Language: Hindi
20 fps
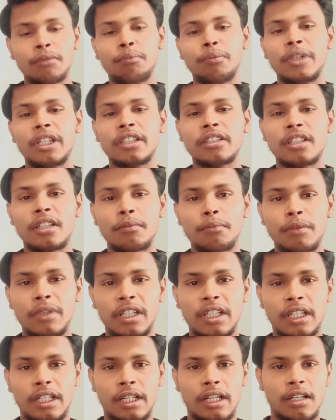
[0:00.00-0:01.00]
इम्प्रेशन
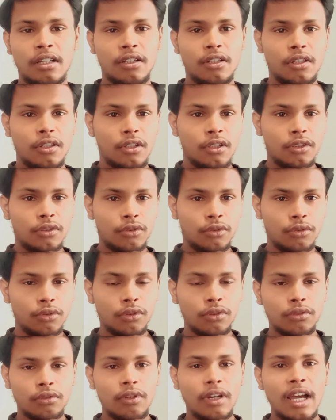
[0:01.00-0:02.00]
बढ़ेगा तो
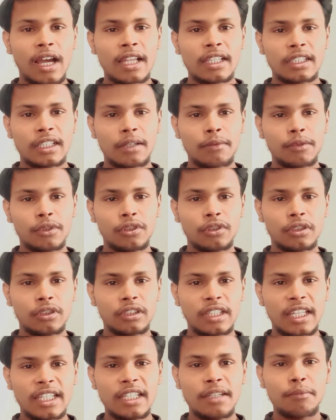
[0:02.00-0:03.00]
दोस्तों आज का वीडियो
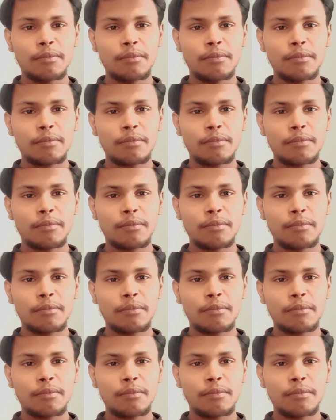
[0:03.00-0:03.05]
इतना